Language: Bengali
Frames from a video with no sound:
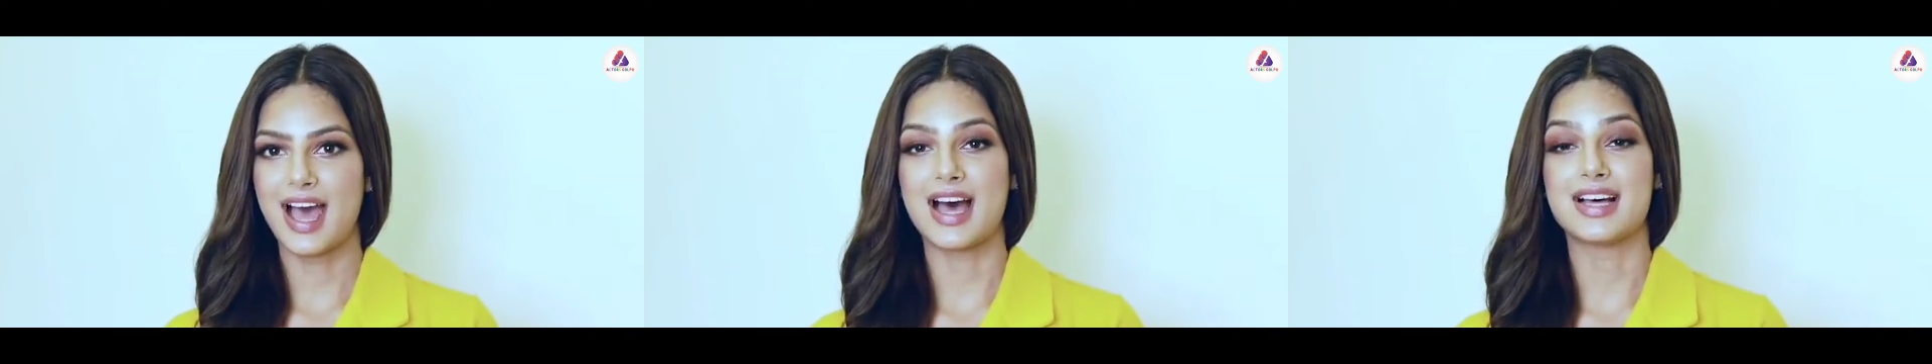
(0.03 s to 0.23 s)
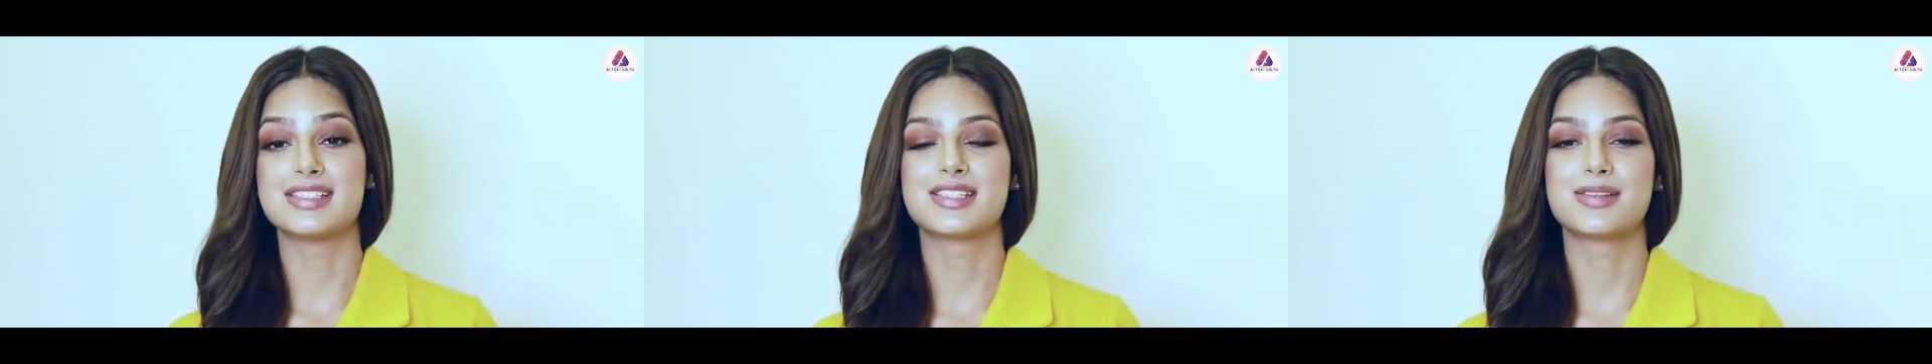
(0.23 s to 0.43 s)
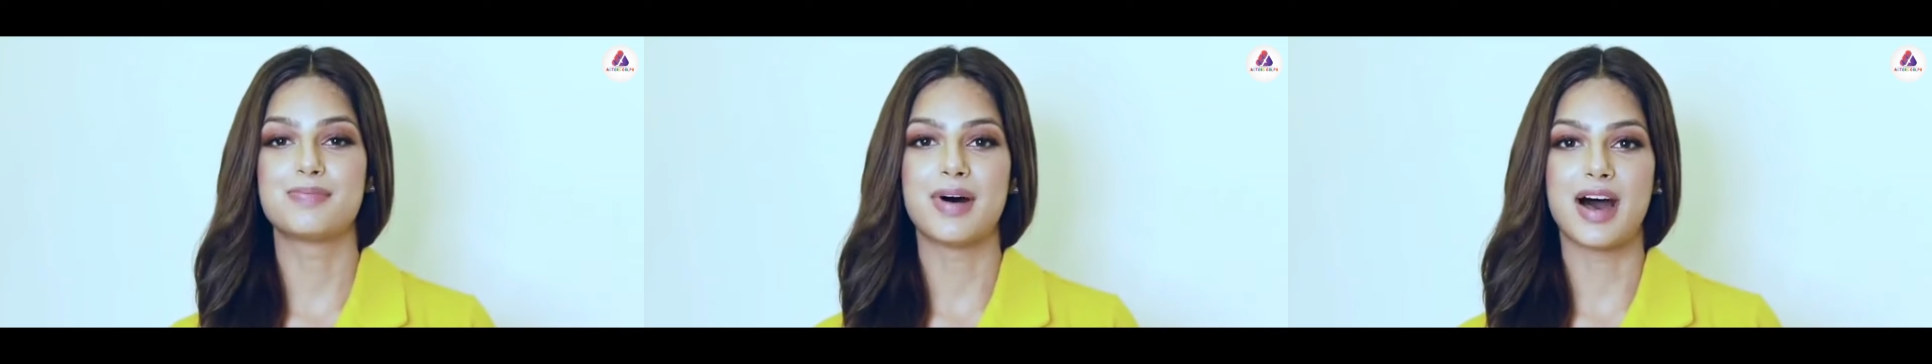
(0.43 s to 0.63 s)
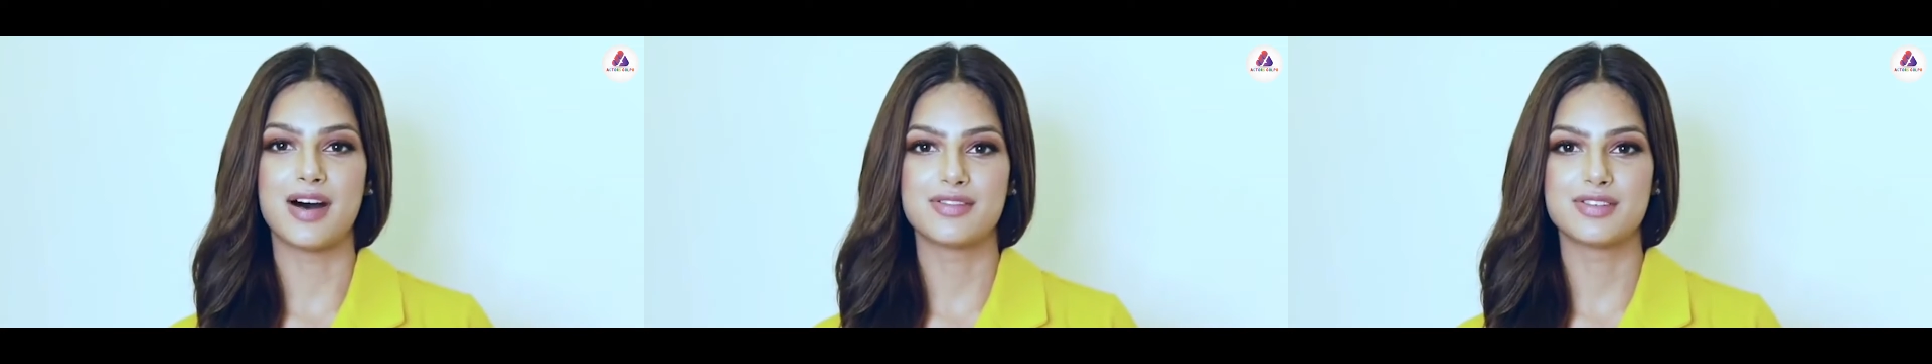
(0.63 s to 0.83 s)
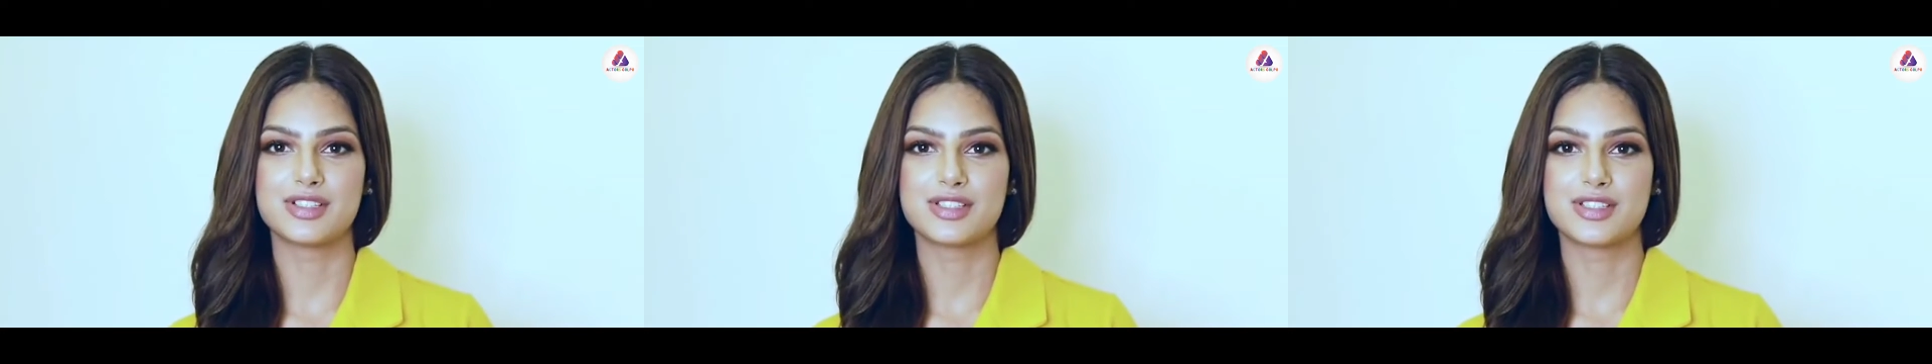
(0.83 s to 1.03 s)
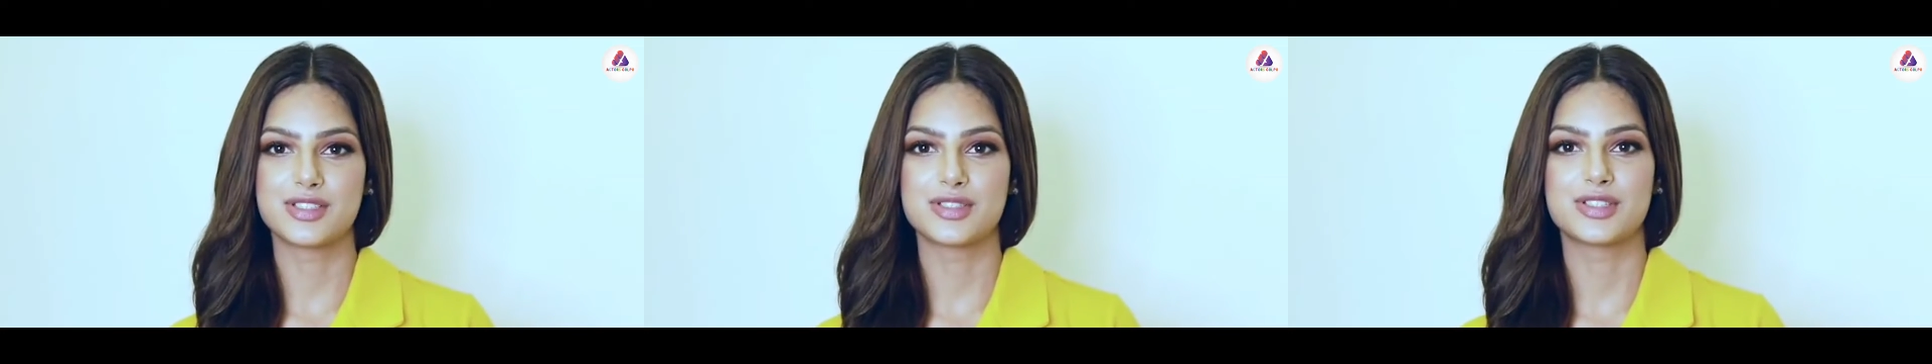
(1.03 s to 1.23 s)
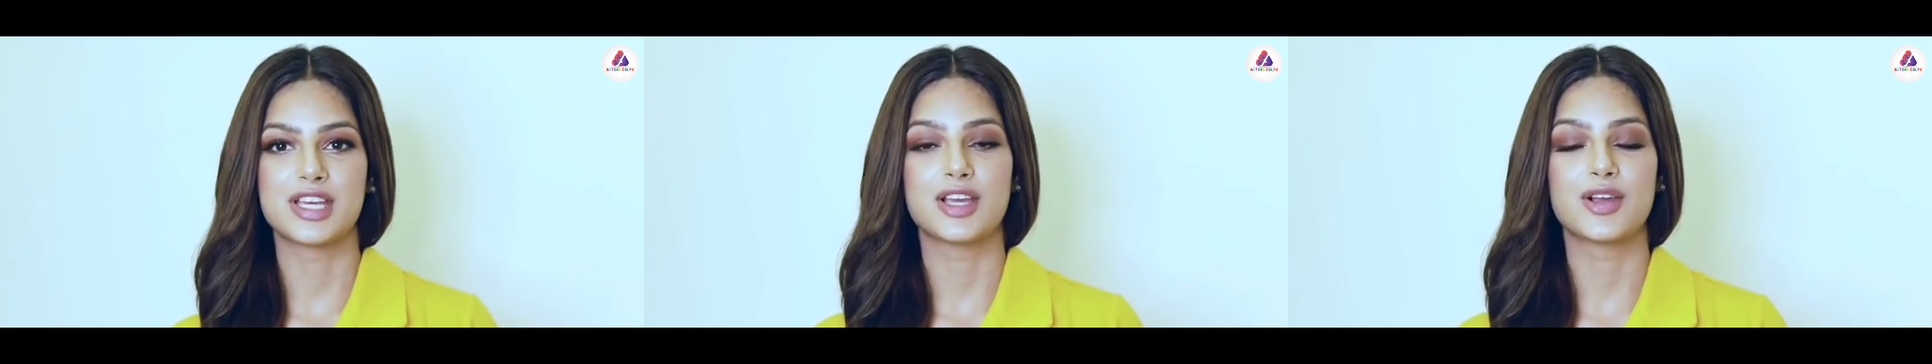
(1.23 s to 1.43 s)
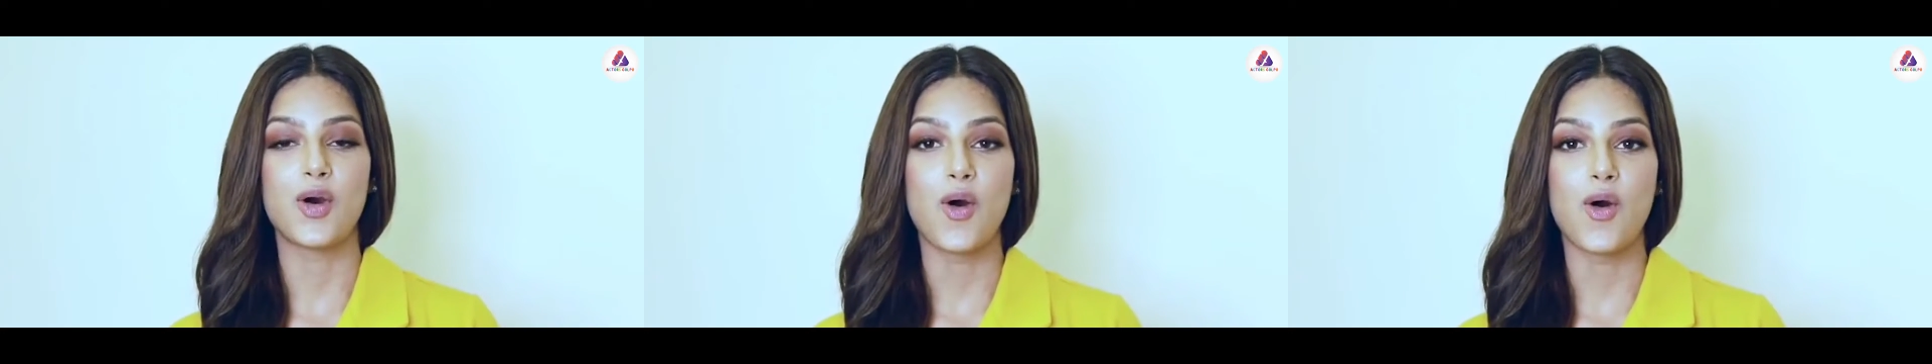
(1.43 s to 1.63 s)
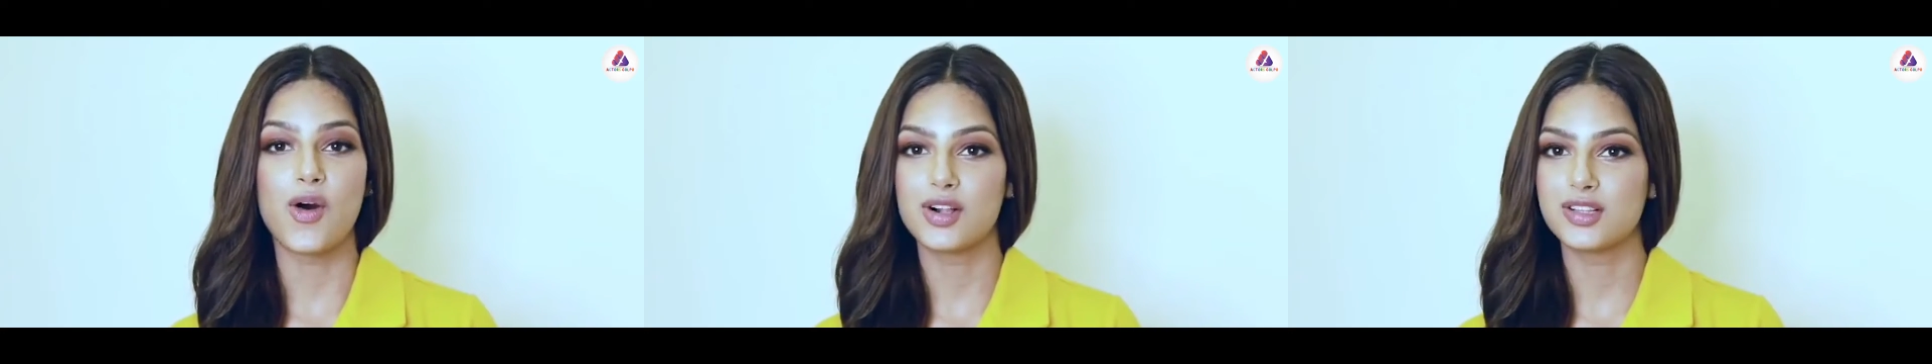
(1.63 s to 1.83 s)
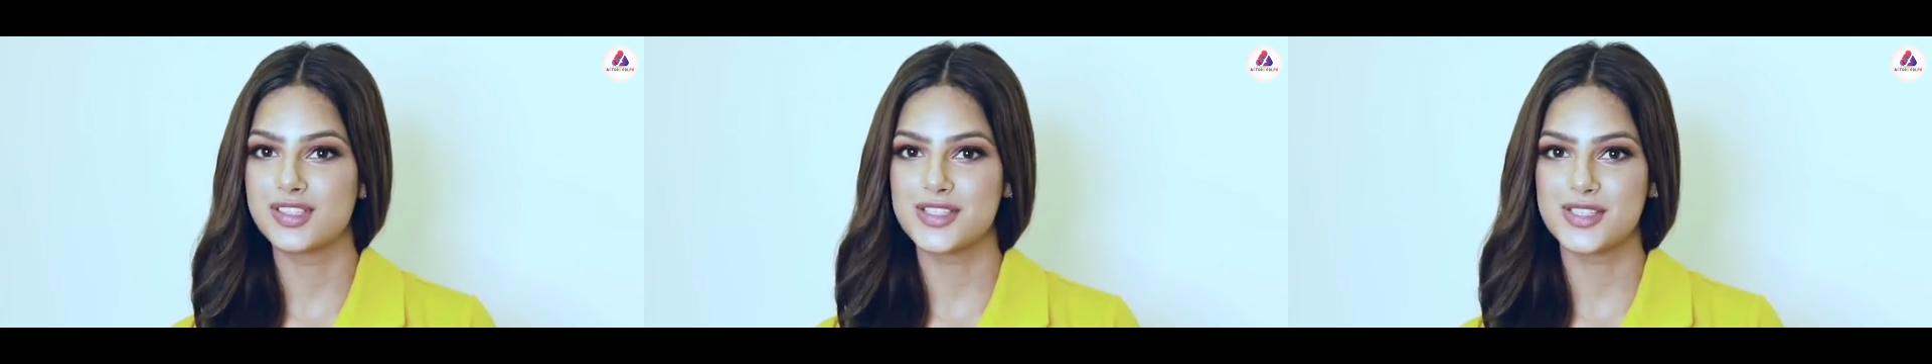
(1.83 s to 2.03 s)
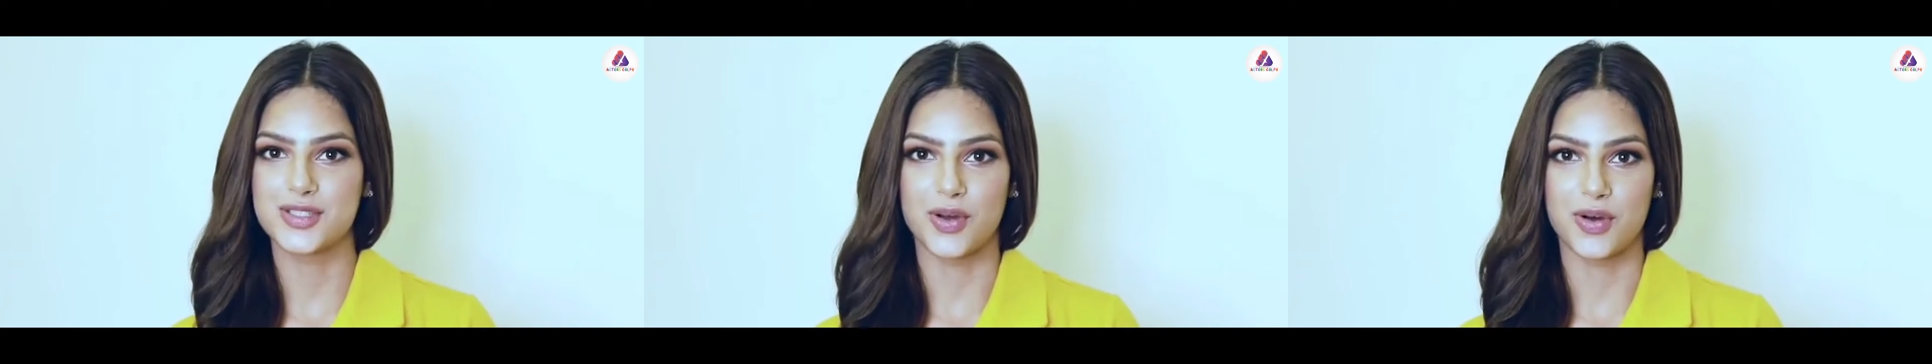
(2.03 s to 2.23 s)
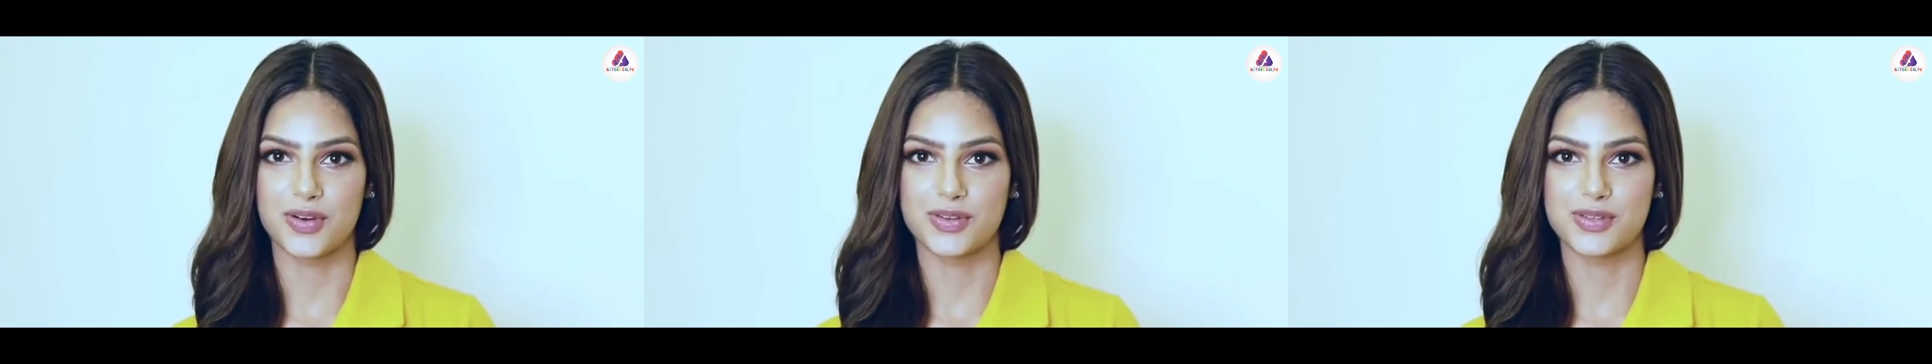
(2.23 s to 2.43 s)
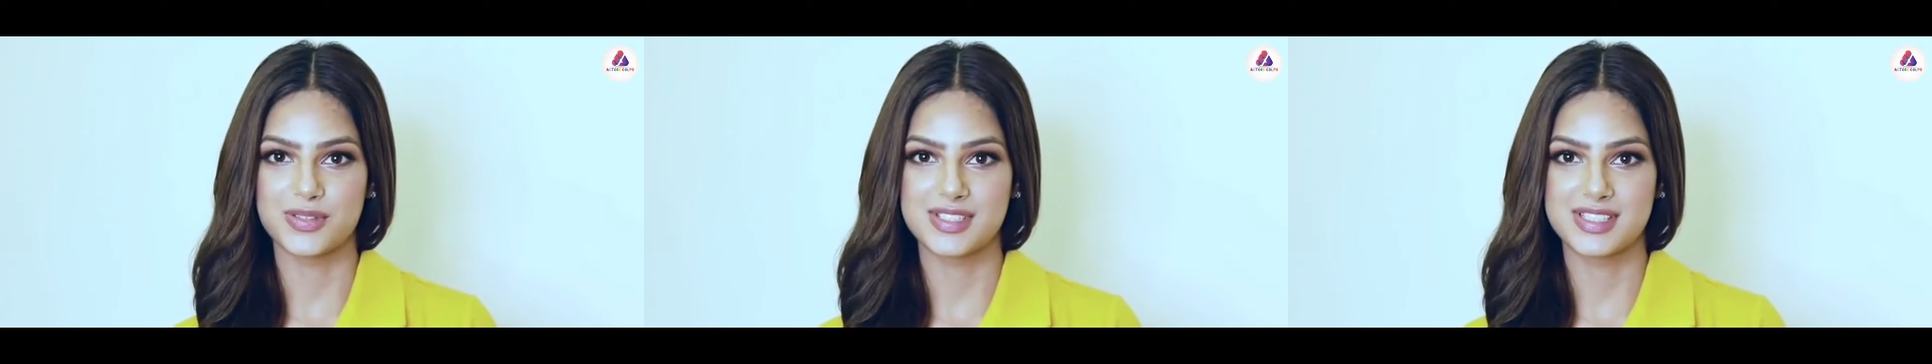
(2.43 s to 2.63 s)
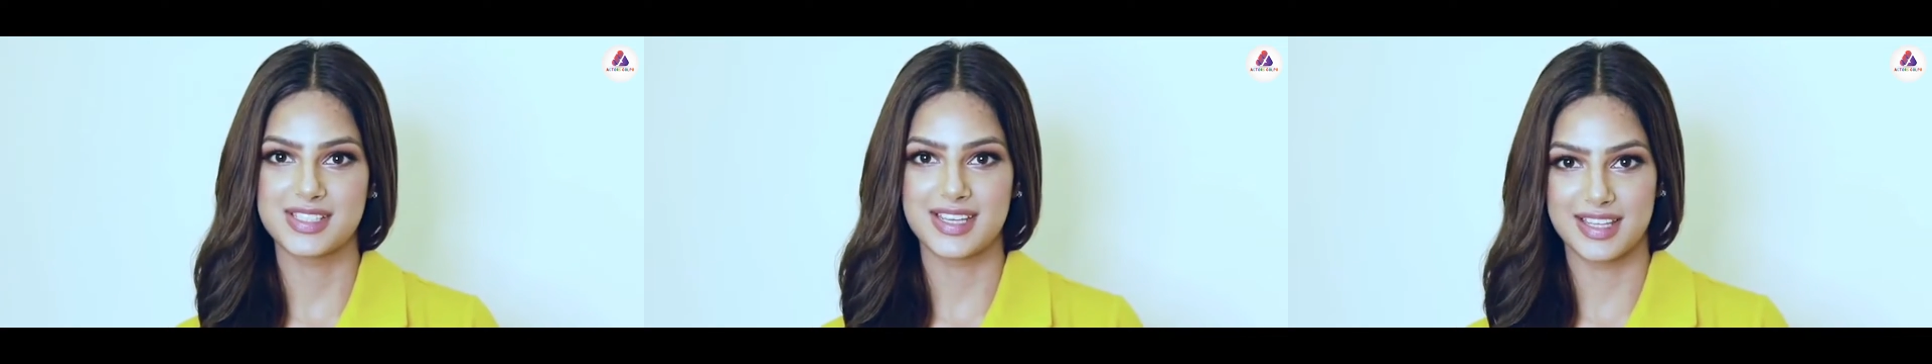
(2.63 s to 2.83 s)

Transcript: হ্যালো গসিপ লাভার্স রাইট নাও আপনাদের সাথে আলোচনা